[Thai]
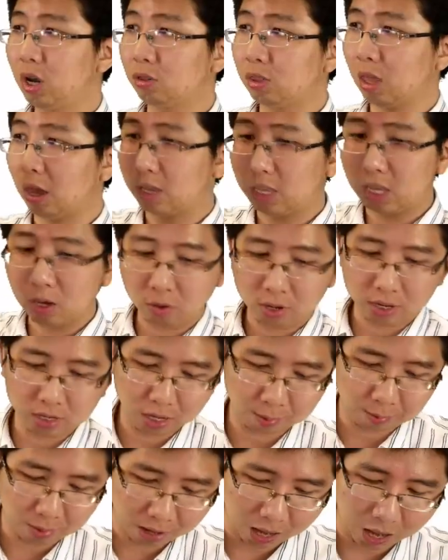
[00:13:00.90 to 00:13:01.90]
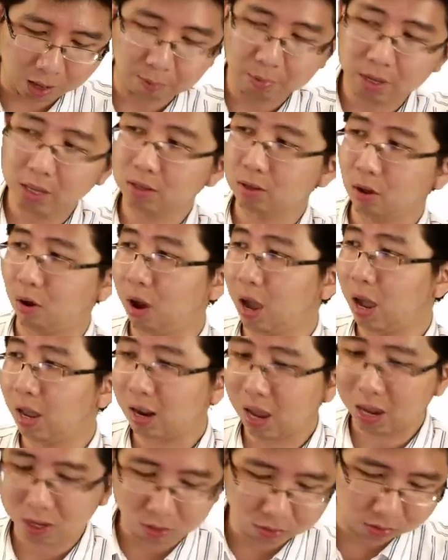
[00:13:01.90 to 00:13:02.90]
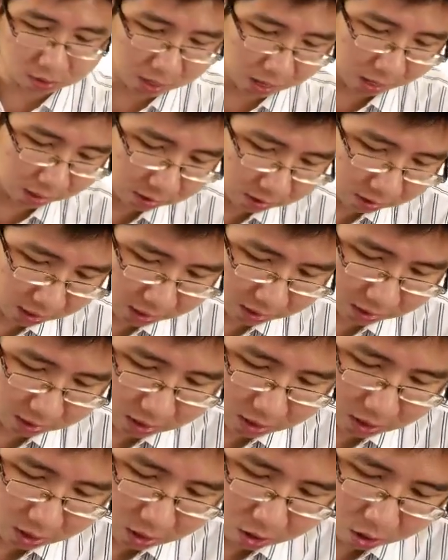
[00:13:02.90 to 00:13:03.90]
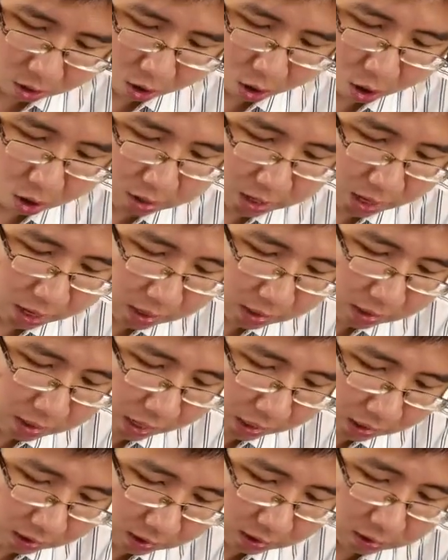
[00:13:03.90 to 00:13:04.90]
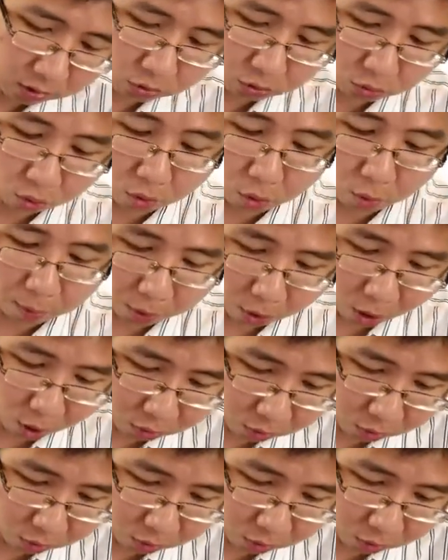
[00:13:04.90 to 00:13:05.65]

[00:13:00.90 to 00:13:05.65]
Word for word: แต่ Q in เนี่ยบางครั้งมี 2 ค่าได้ยกตัวอย่างเช่น ข้อนี้อย่างตัวอุปกรณ์ตัว